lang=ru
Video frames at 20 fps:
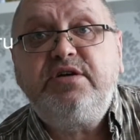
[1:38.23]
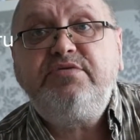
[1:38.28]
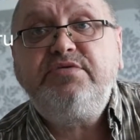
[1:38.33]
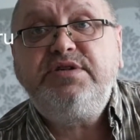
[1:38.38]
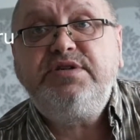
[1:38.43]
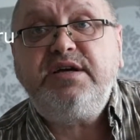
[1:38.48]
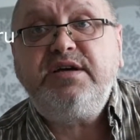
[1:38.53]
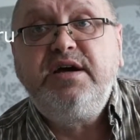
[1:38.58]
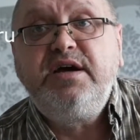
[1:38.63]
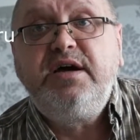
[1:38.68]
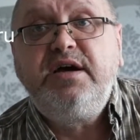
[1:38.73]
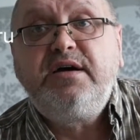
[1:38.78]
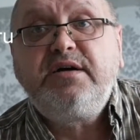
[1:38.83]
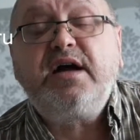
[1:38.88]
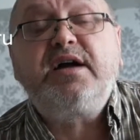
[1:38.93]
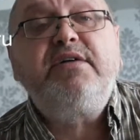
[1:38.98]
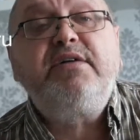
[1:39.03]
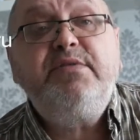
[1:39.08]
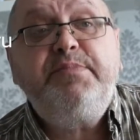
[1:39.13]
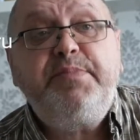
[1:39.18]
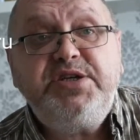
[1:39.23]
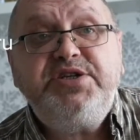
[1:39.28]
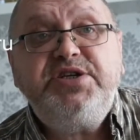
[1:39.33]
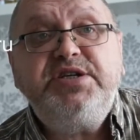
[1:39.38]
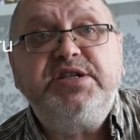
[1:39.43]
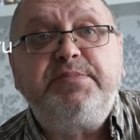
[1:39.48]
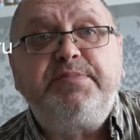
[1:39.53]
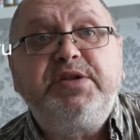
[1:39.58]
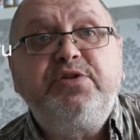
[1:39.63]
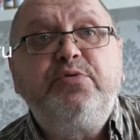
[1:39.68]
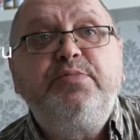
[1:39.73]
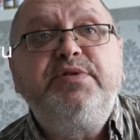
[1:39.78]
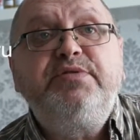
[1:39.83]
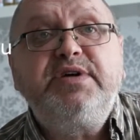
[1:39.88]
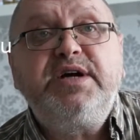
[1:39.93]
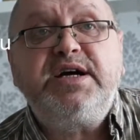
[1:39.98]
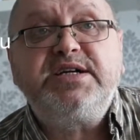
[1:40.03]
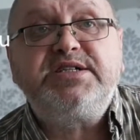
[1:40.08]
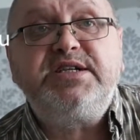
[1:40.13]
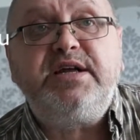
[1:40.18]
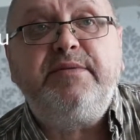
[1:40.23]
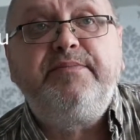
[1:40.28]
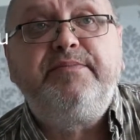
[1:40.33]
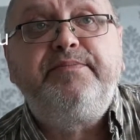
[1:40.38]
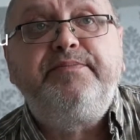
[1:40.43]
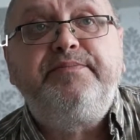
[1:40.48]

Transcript: людей. Каковы причины подобного кашля?